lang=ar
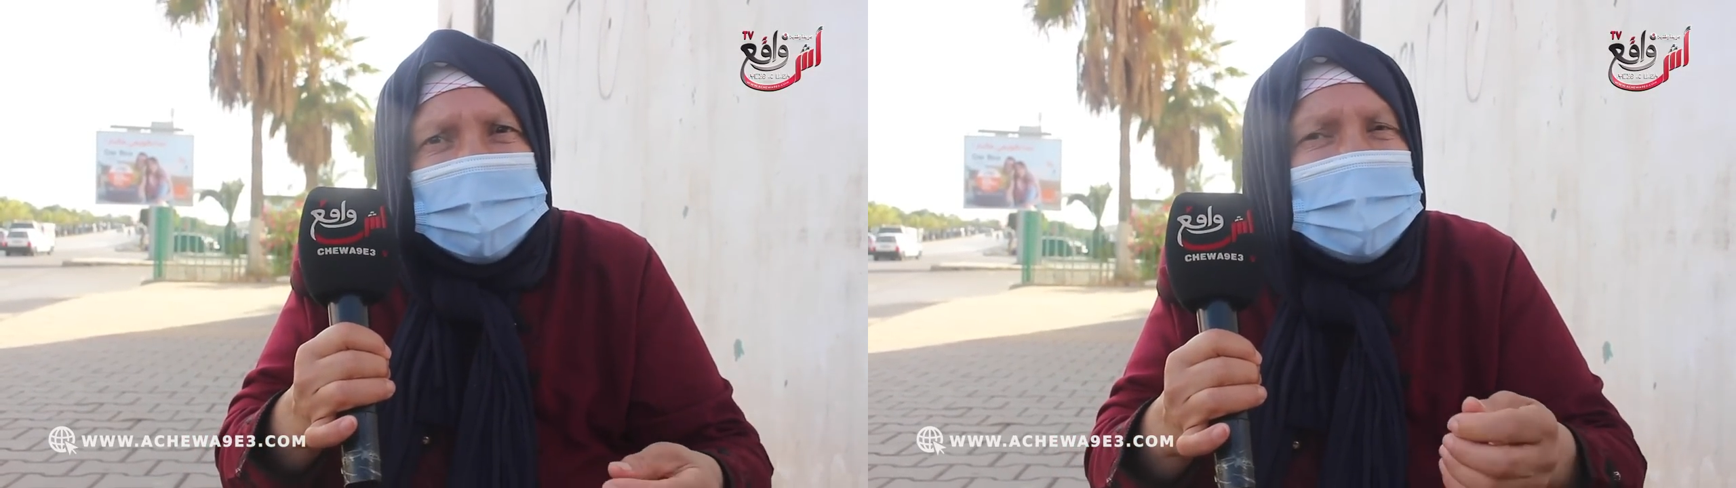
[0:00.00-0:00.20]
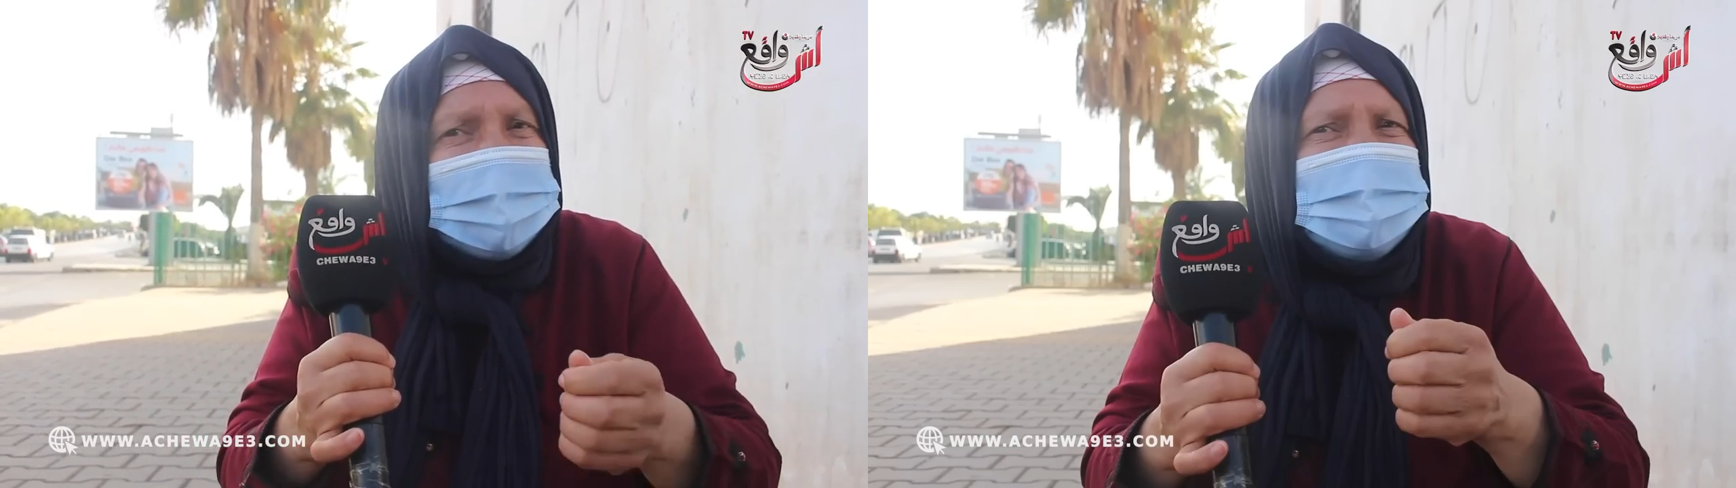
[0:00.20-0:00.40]

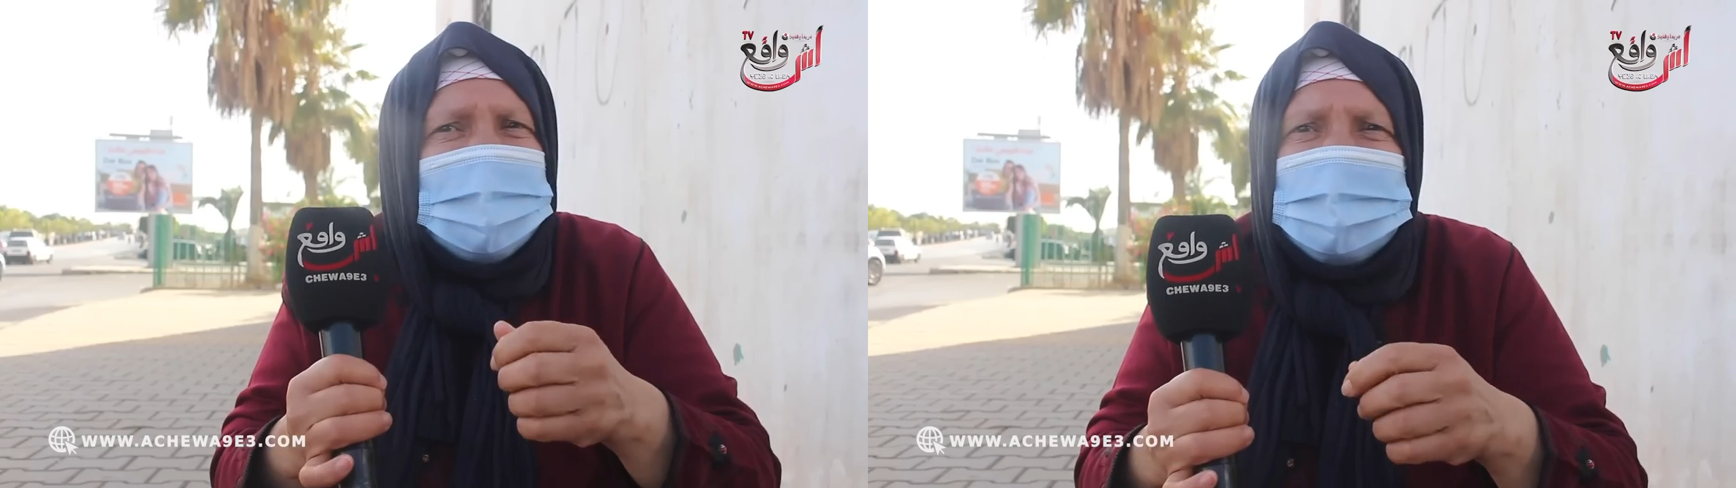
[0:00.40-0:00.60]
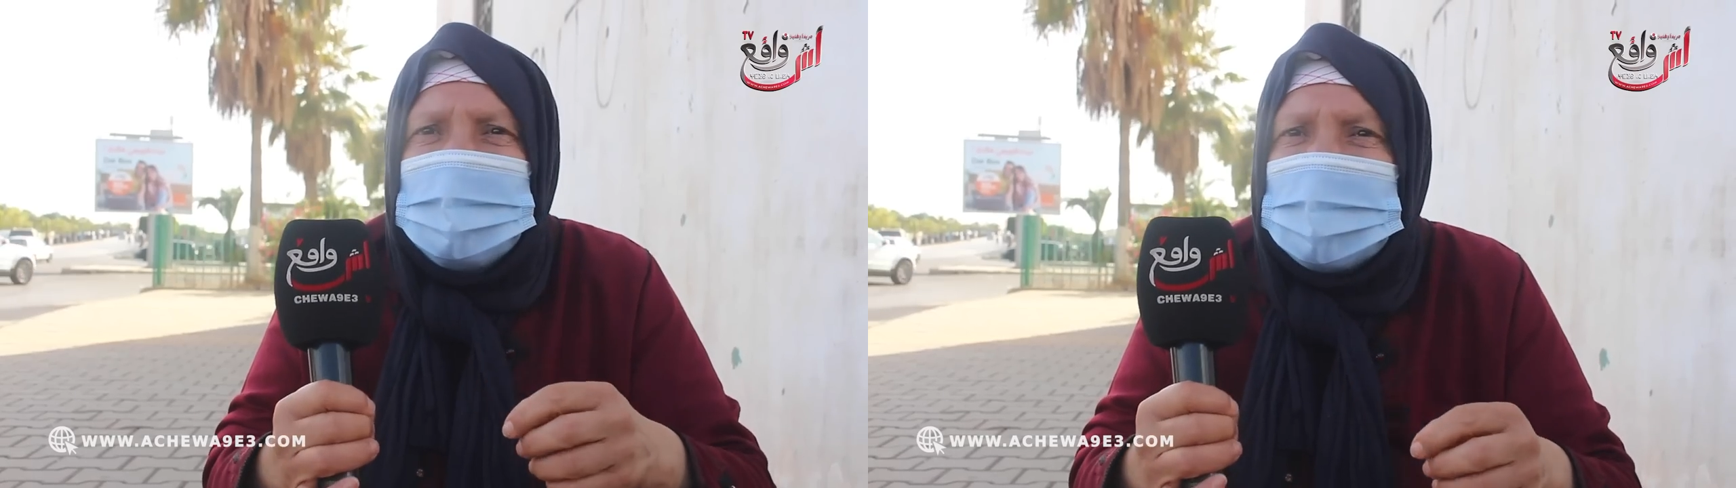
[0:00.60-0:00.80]
قالت
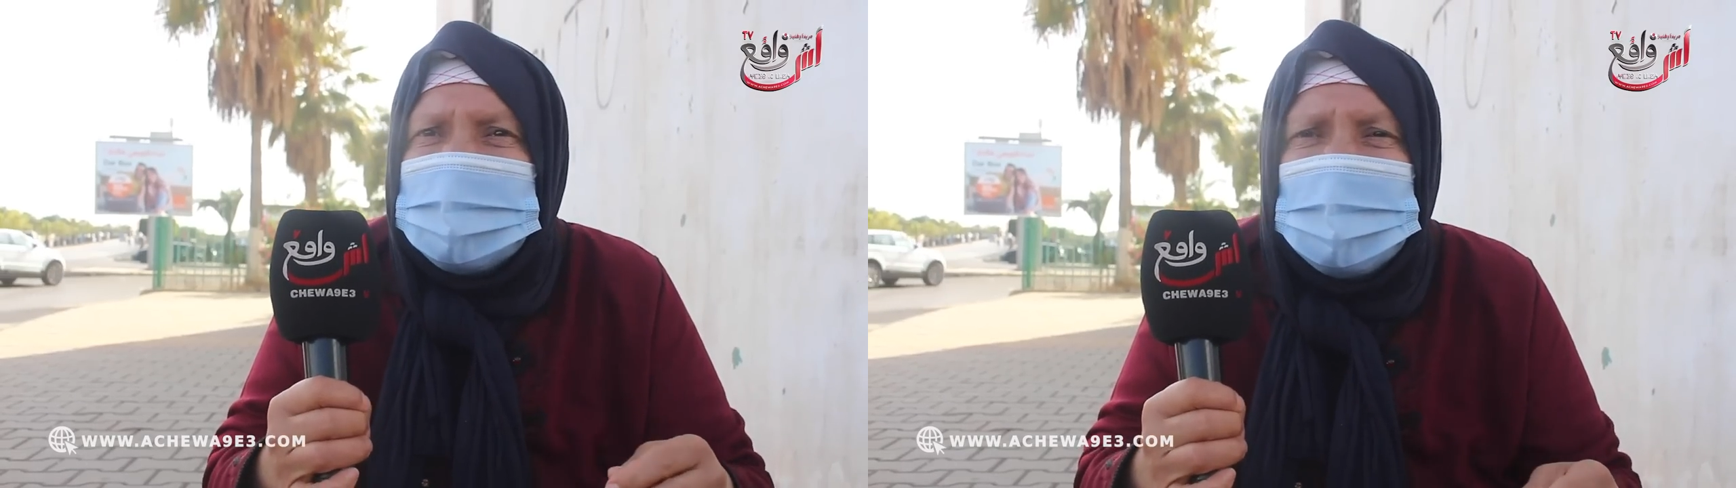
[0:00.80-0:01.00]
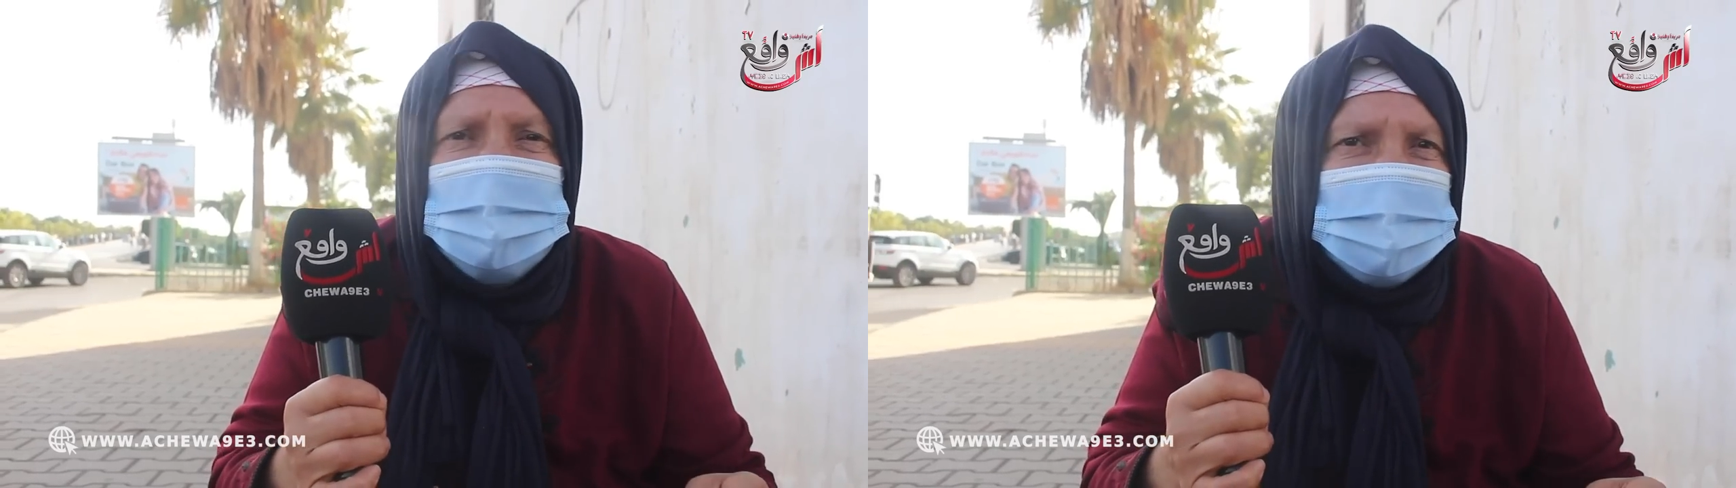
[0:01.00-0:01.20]
لي انا ما
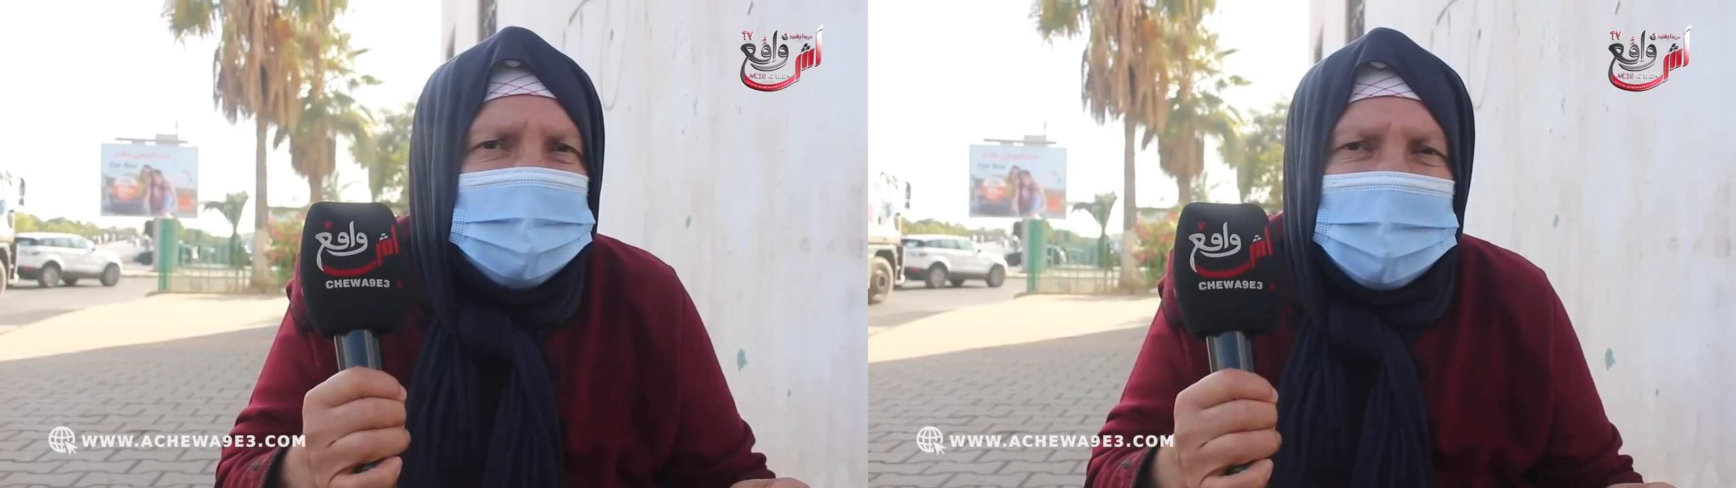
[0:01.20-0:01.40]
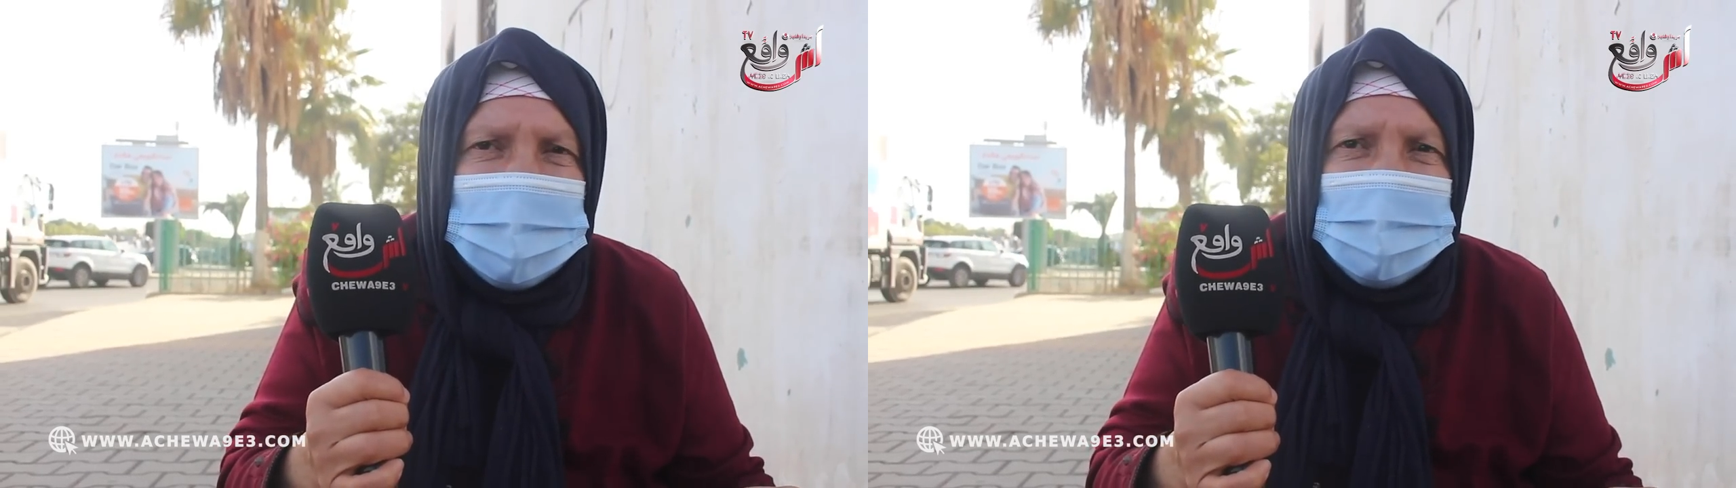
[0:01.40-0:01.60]
نخدمش